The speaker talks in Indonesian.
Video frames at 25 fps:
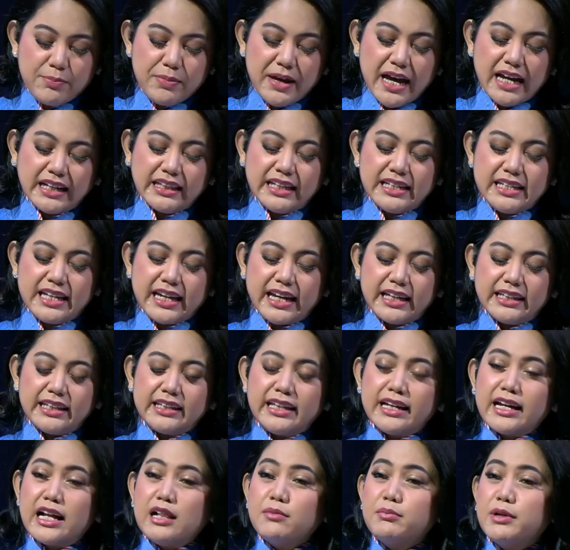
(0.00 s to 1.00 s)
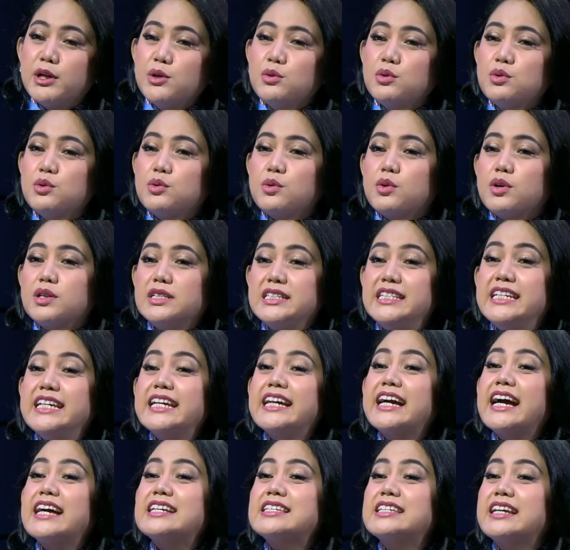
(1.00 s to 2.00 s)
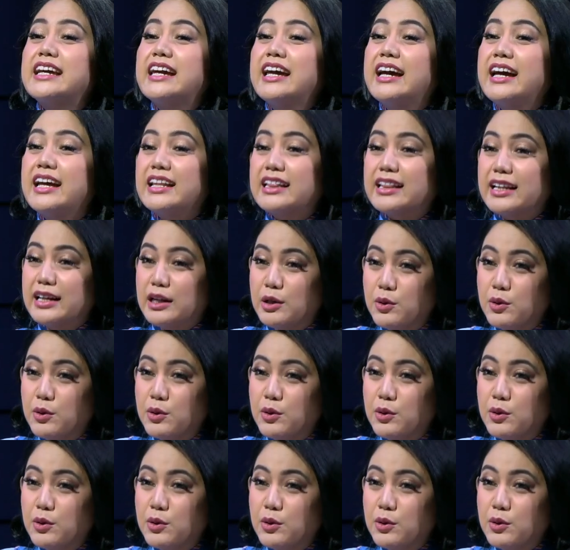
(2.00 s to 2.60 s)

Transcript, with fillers: tapi artinya kita tinggal menunggu. Jika sehat,